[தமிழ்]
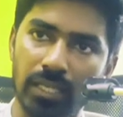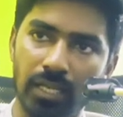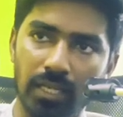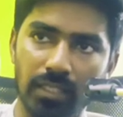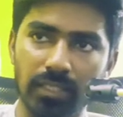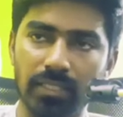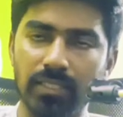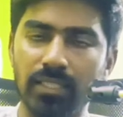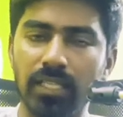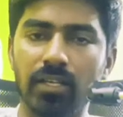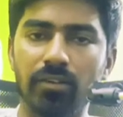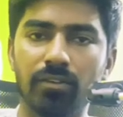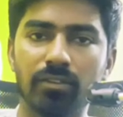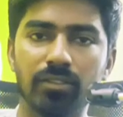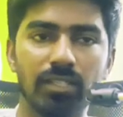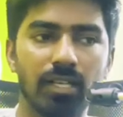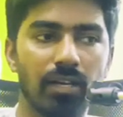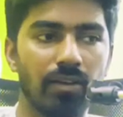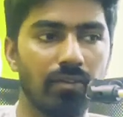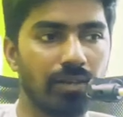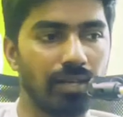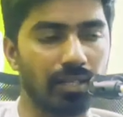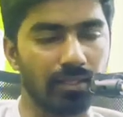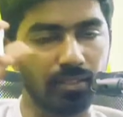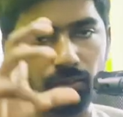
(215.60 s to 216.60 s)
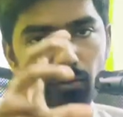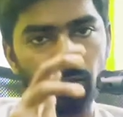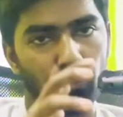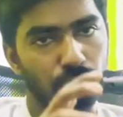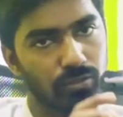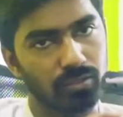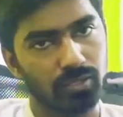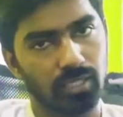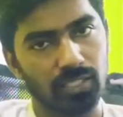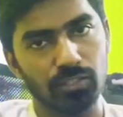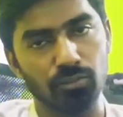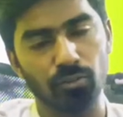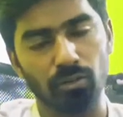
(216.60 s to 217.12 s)
அதை தான் வந்து அவங்க அந்த
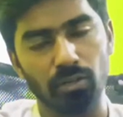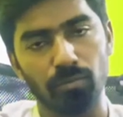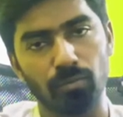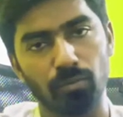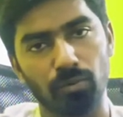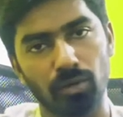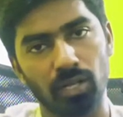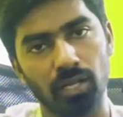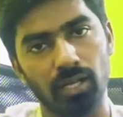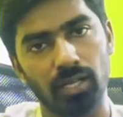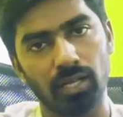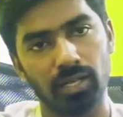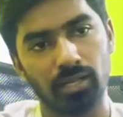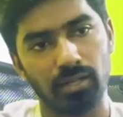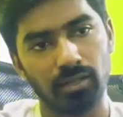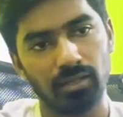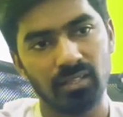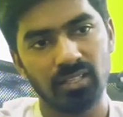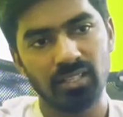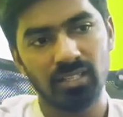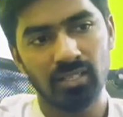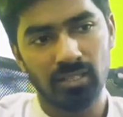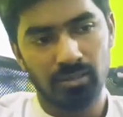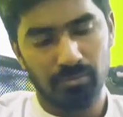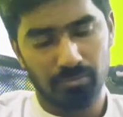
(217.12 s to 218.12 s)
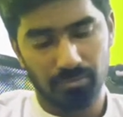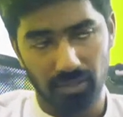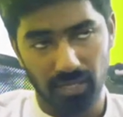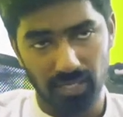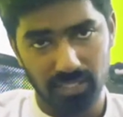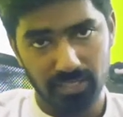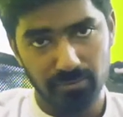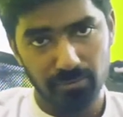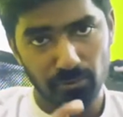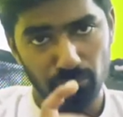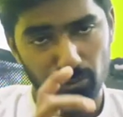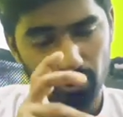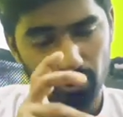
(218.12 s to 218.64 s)
கோர்ஸ்லேயும் சொல்ல போகிறாங்க மேக்ஸிமம்